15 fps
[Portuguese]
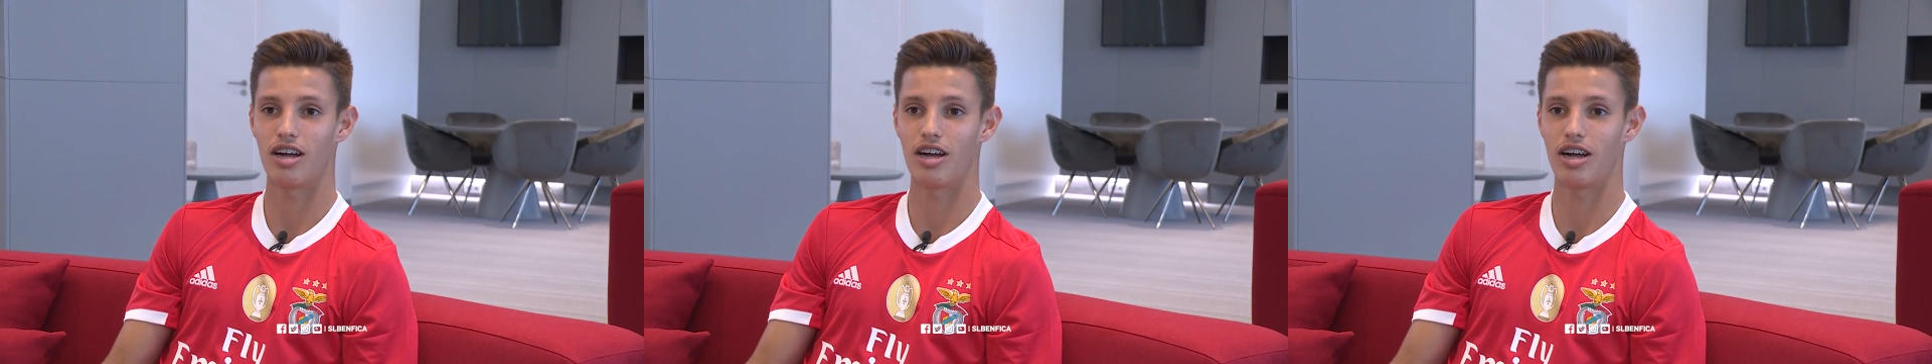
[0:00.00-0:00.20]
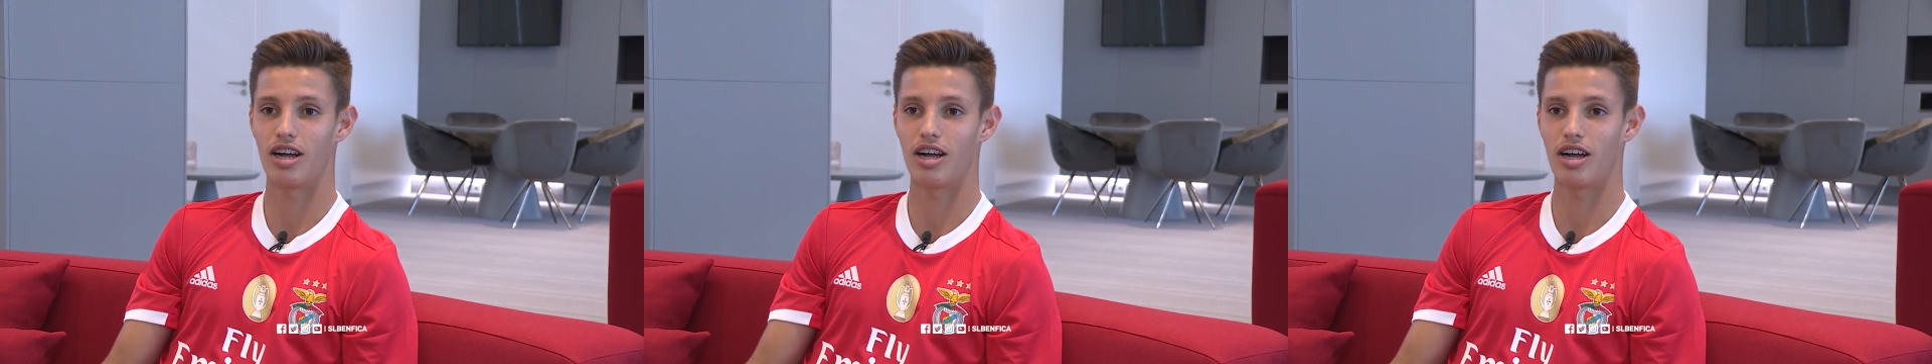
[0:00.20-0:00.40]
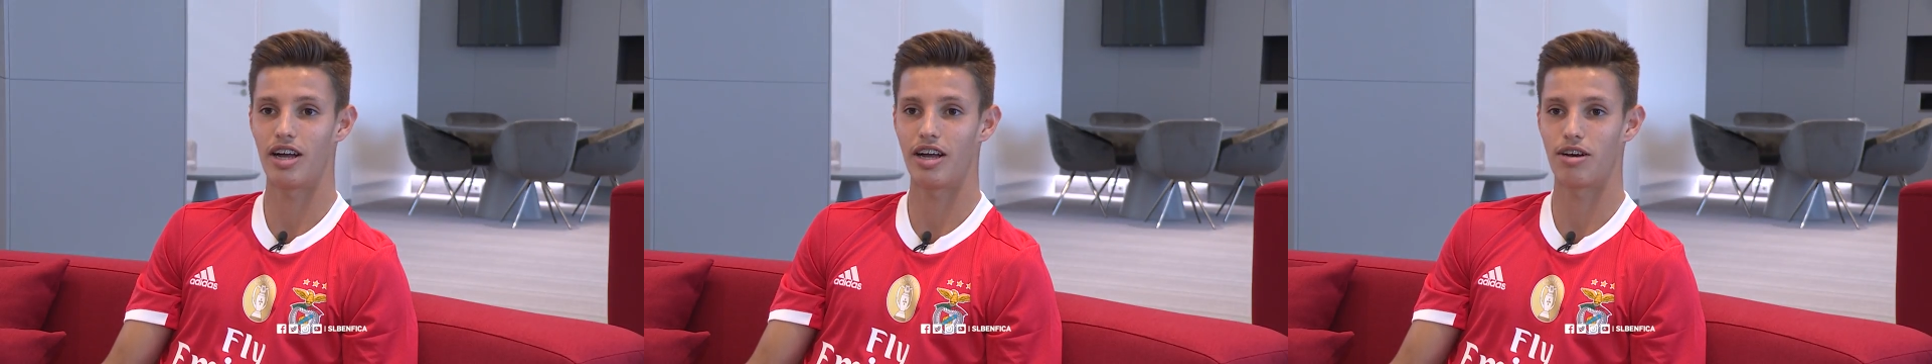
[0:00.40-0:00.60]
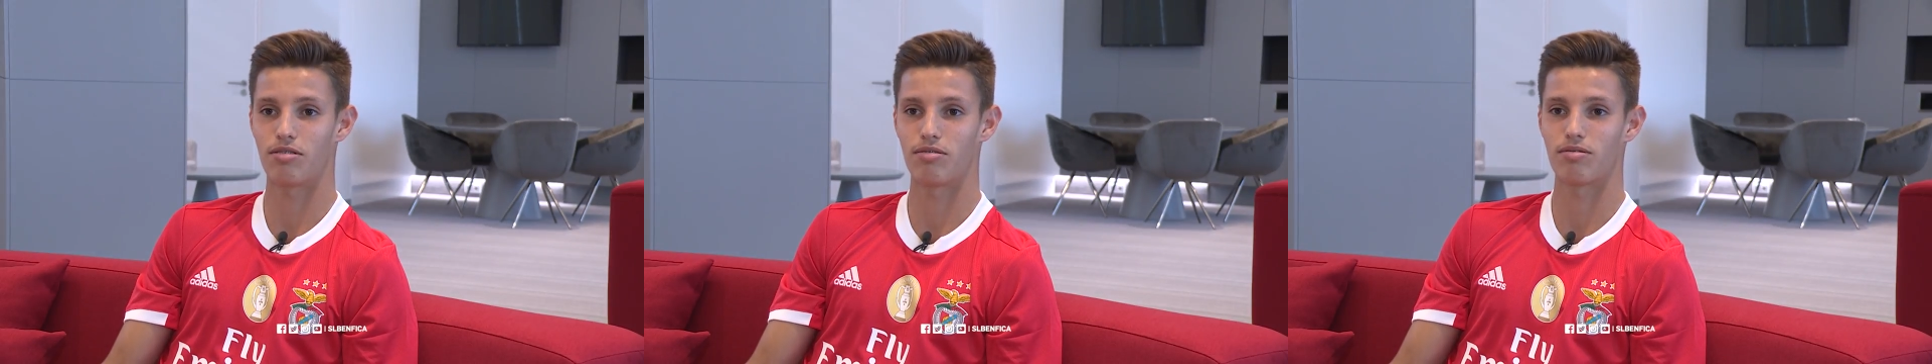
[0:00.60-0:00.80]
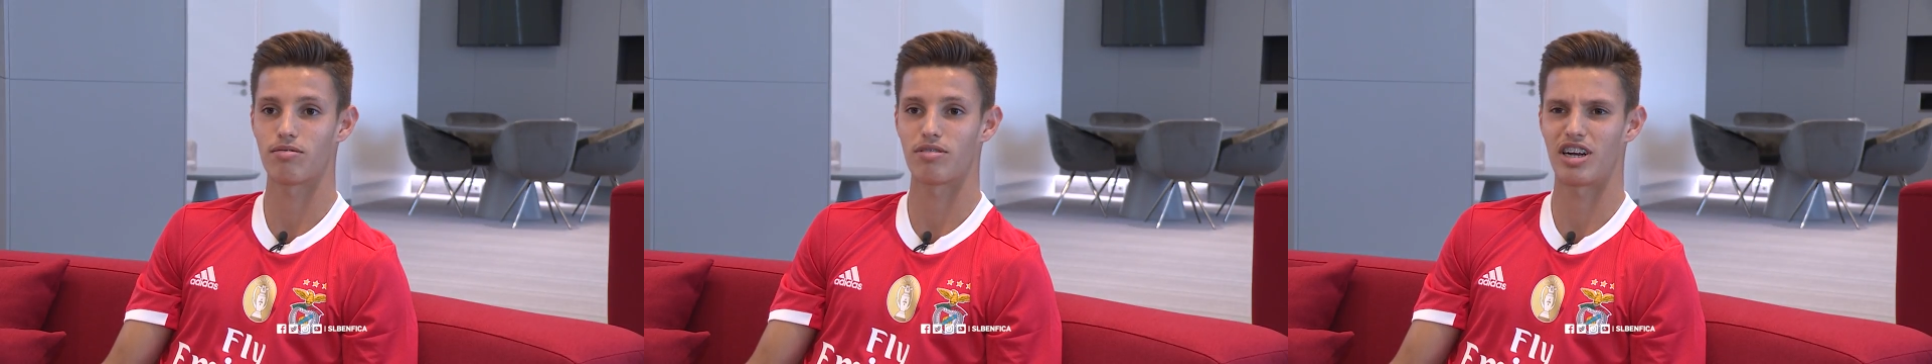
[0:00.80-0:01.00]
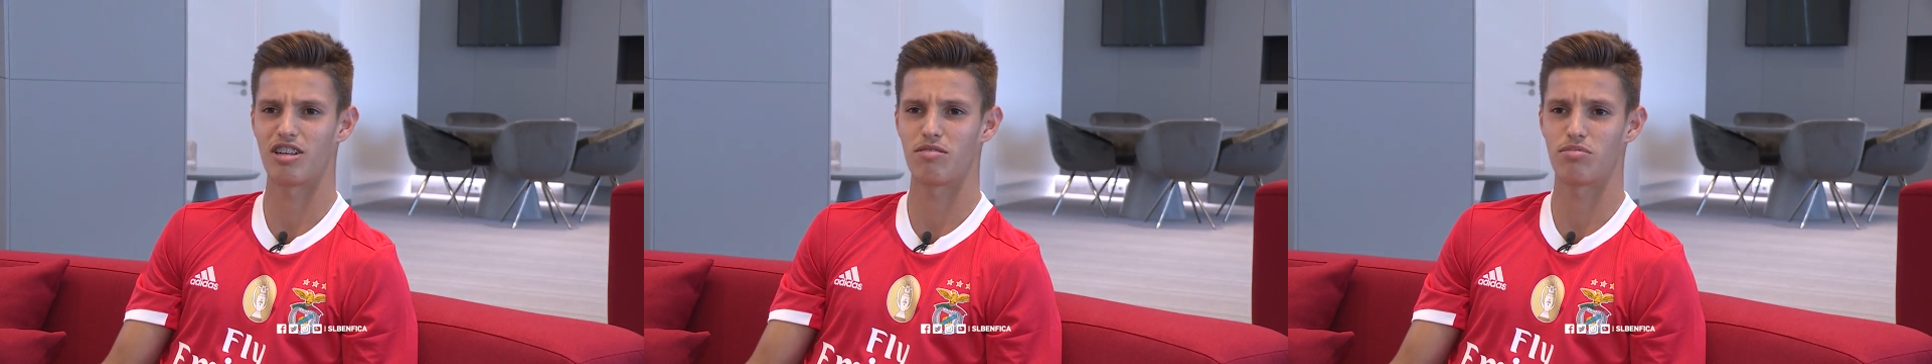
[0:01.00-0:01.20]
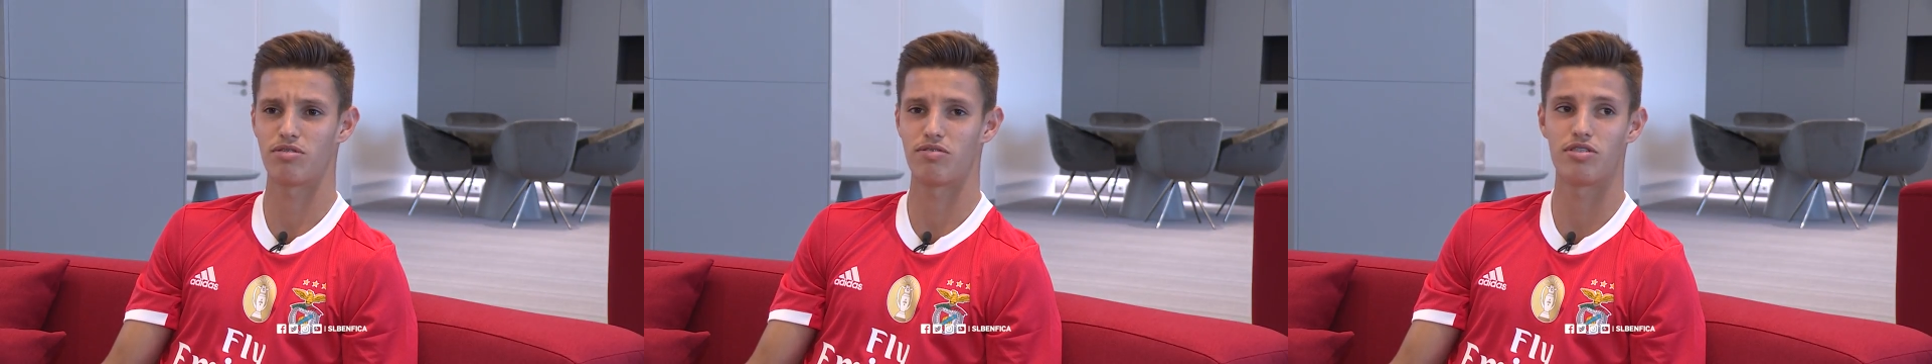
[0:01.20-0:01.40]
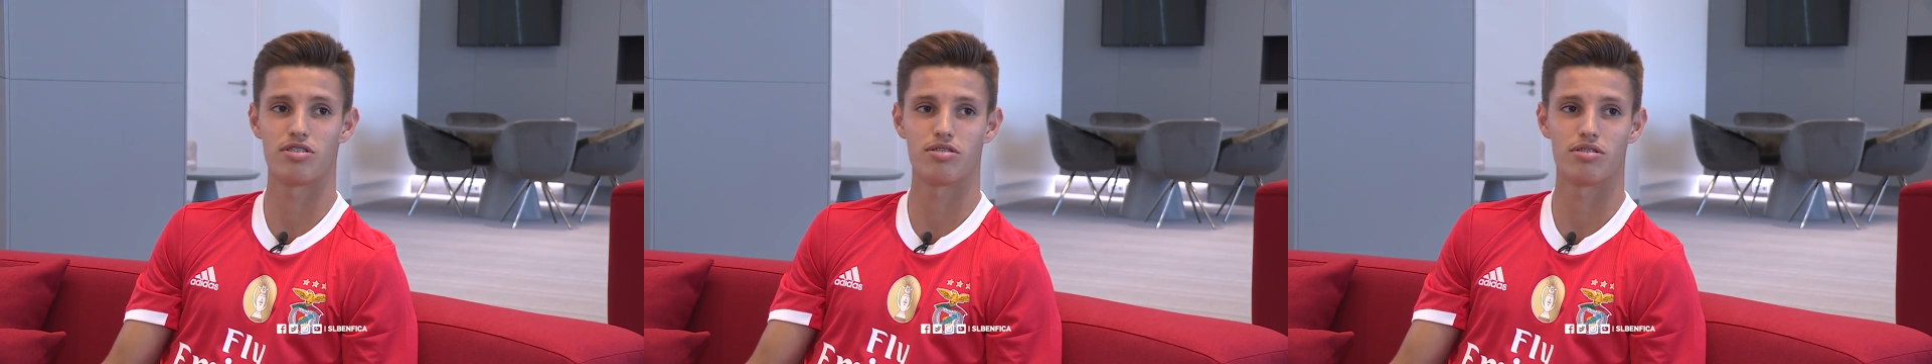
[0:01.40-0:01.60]
uh, era um grande
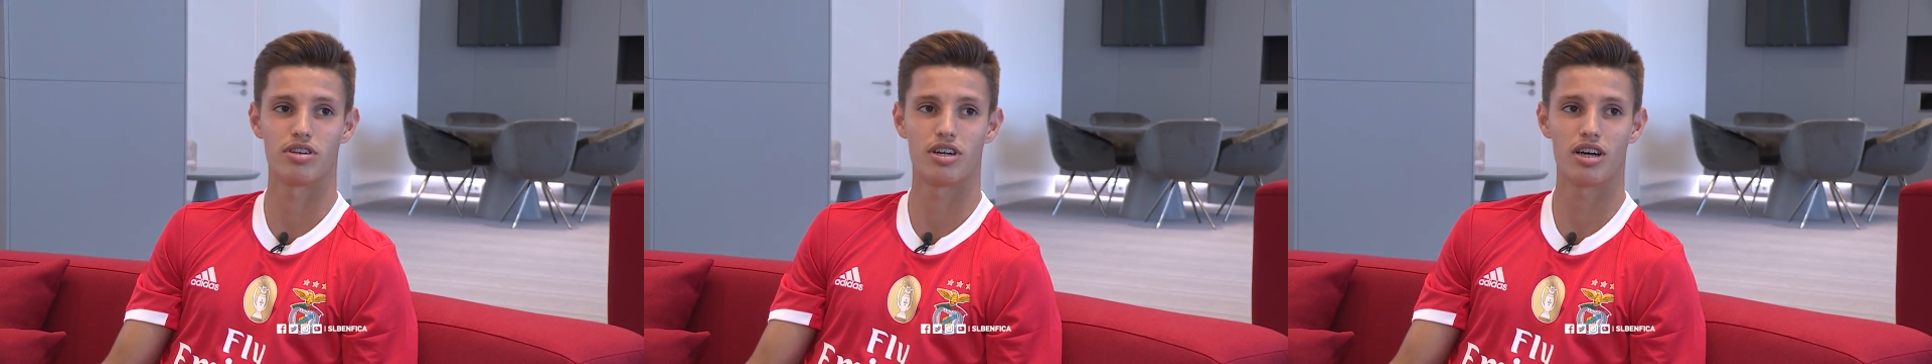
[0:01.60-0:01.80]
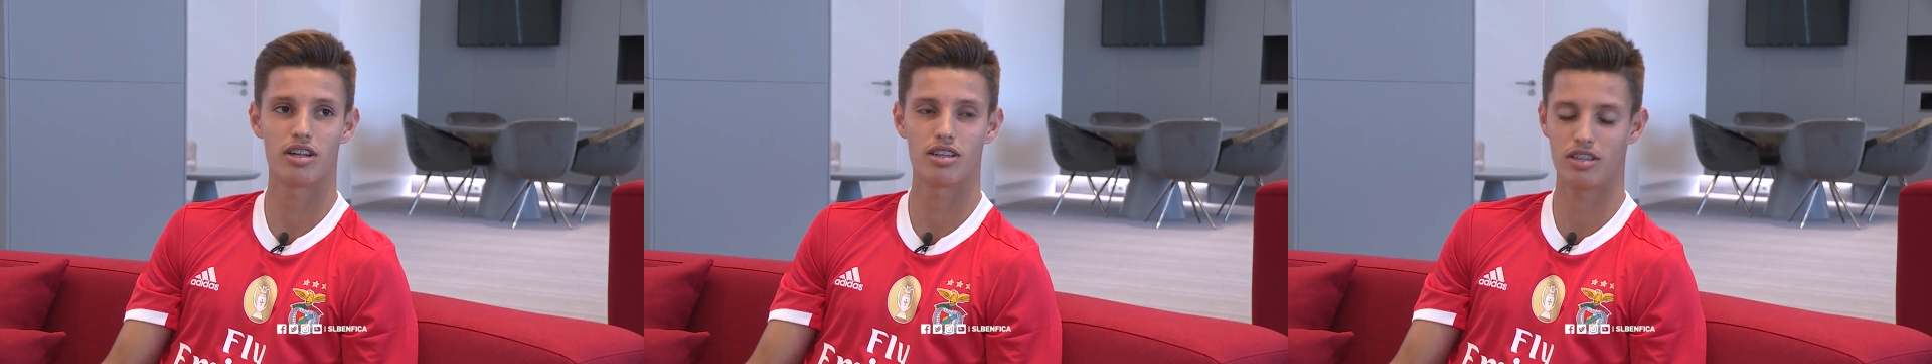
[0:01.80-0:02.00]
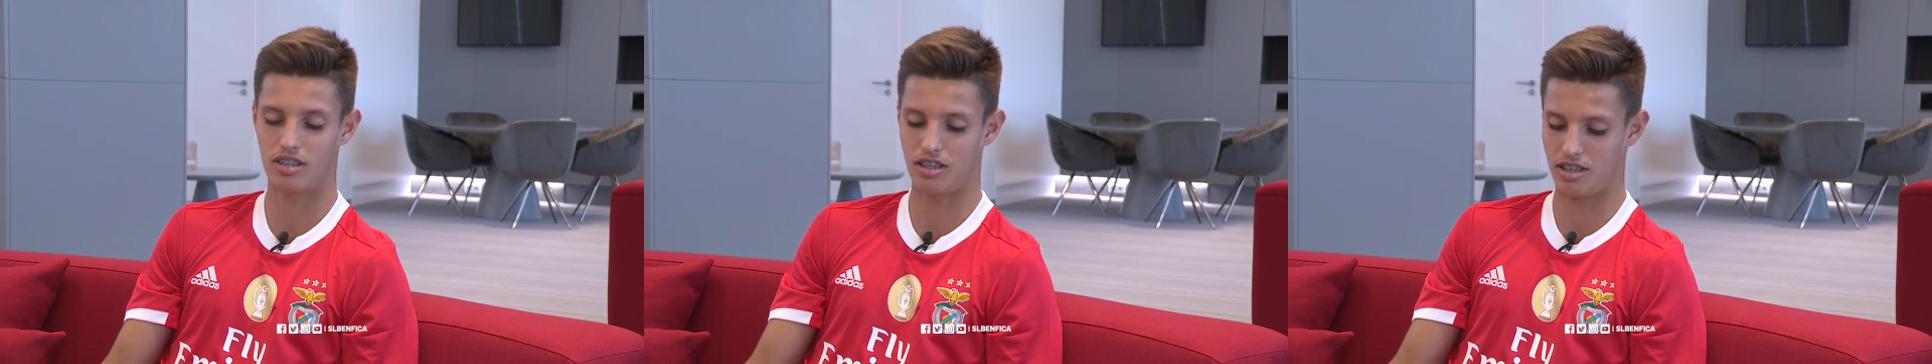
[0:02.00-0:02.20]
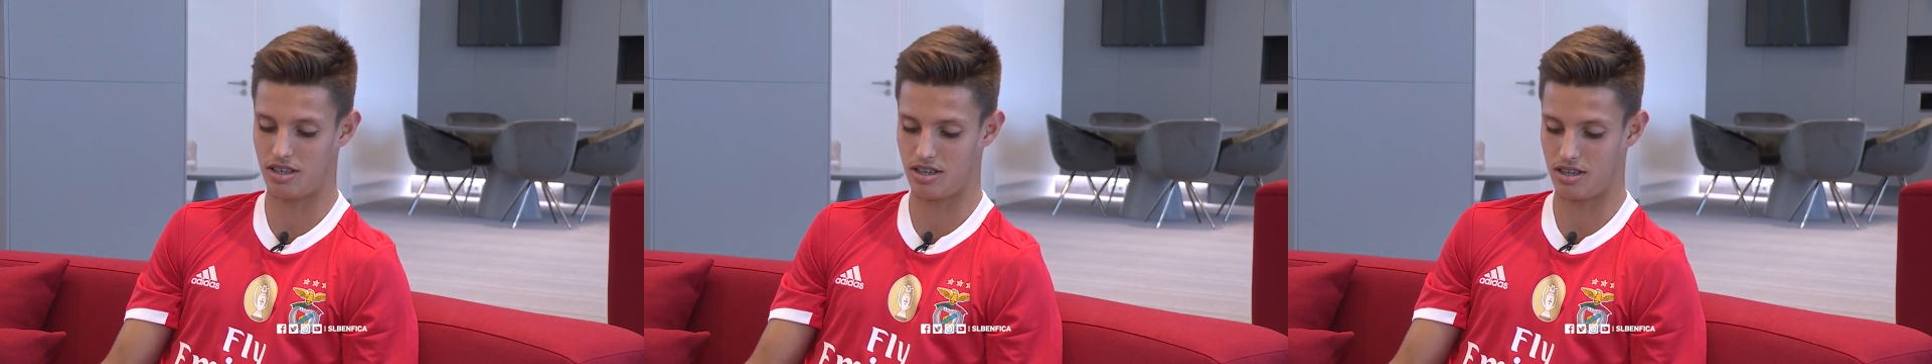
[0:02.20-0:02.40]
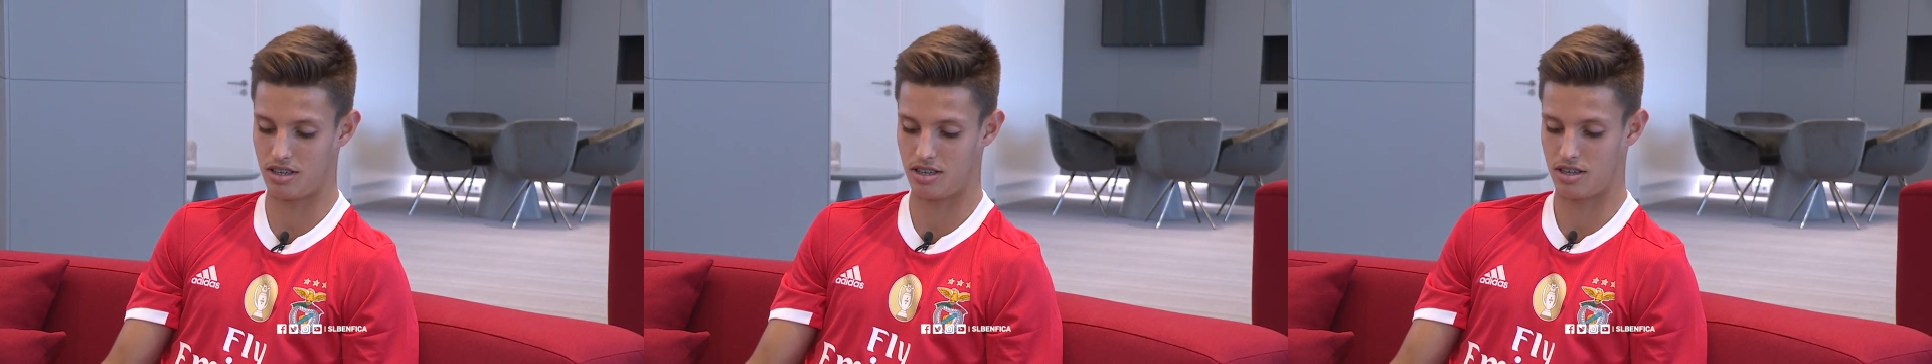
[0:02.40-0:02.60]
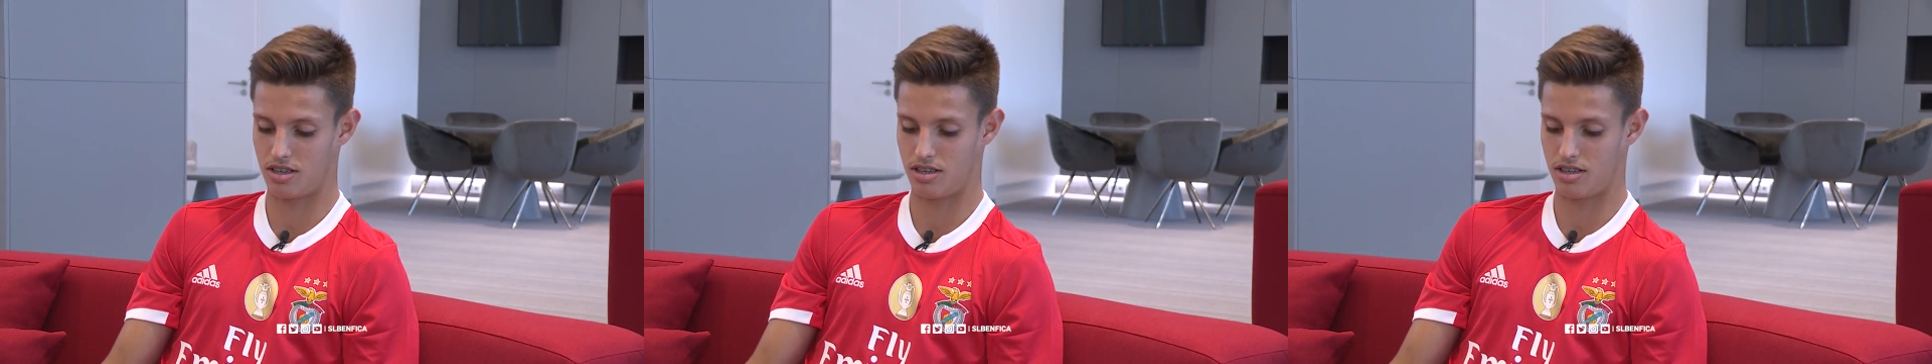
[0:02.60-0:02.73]
profissional e